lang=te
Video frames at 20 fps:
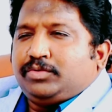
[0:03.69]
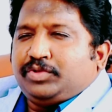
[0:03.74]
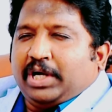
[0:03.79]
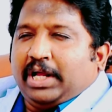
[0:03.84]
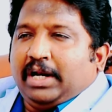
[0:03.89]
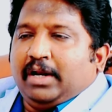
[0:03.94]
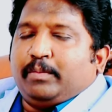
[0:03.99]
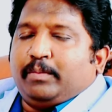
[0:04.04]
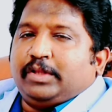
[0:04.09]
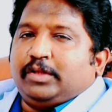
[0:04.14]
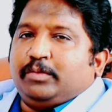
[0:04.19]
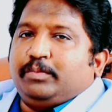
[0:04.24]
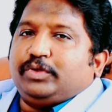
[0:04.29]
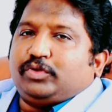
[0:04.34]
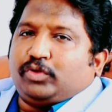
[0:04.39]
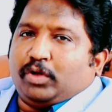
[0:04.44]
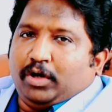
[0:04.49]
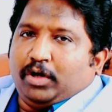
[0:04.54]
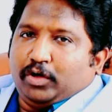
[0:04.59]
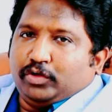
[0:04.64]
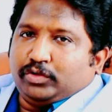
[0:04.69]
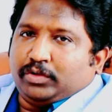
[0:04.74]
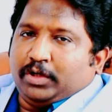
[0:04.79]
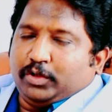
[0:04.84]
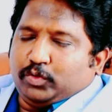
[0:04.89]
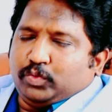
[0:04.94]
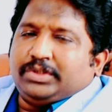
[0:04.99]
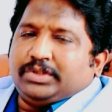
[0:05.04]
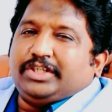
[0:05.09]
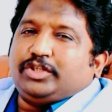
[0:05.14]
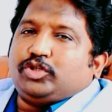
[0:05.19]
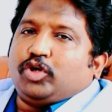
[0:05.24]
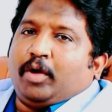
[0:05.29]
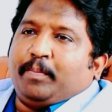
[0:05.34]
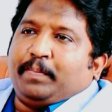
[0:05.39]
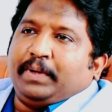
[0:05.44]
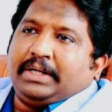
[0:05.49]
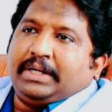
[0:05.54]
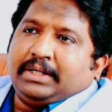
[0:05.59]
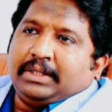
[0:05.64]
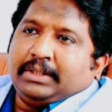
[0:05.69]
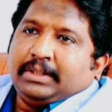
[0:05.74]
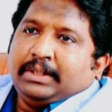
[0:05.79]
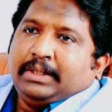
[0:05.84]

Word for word: చాలామంది మిత్రులు అడుగుతున్నటువంటి టాపిక్